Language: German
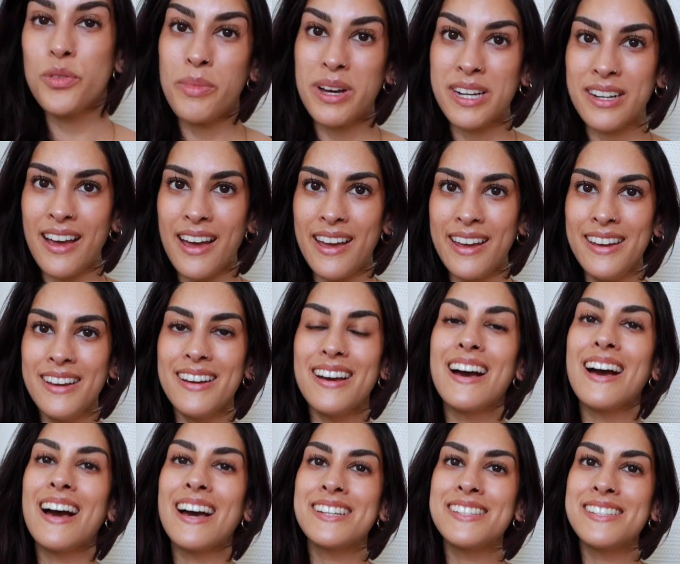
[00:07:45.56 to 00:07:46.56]
Nummer 3,
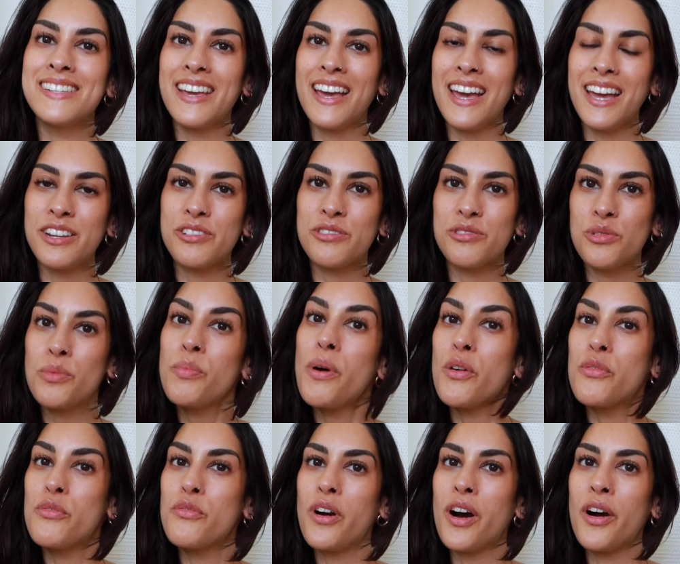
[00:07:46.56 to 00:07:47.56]
Anti-Age
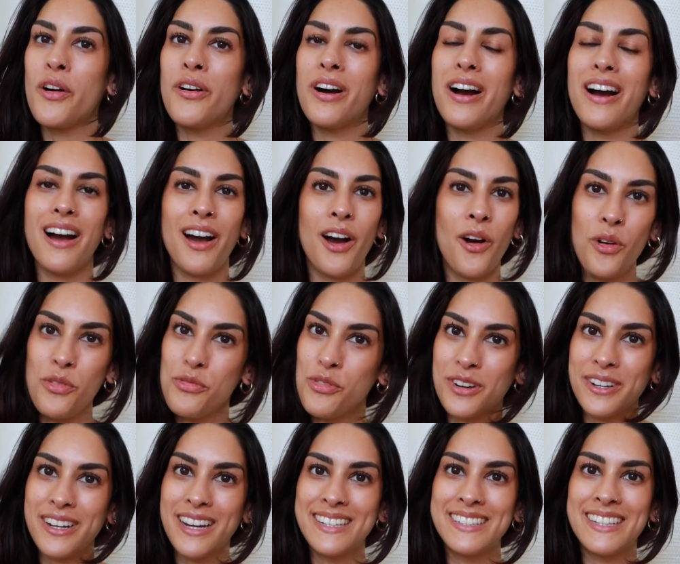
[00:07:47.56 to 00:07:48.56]
Super UV, auch
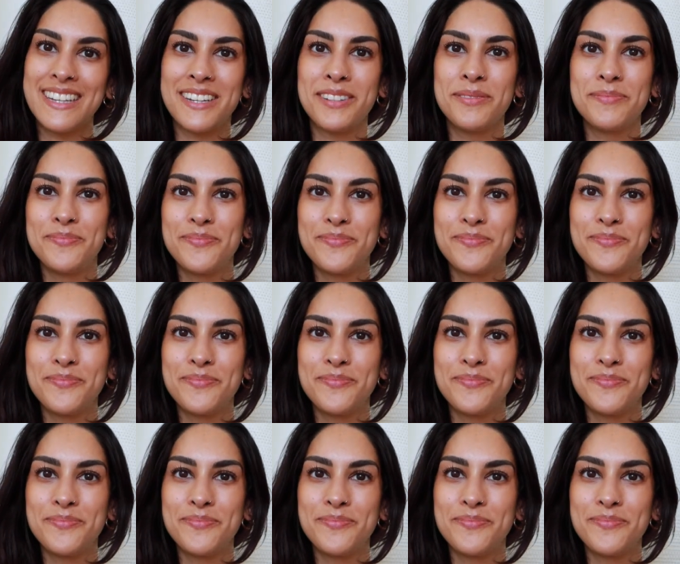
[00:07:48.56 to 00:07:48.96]
von Garnier.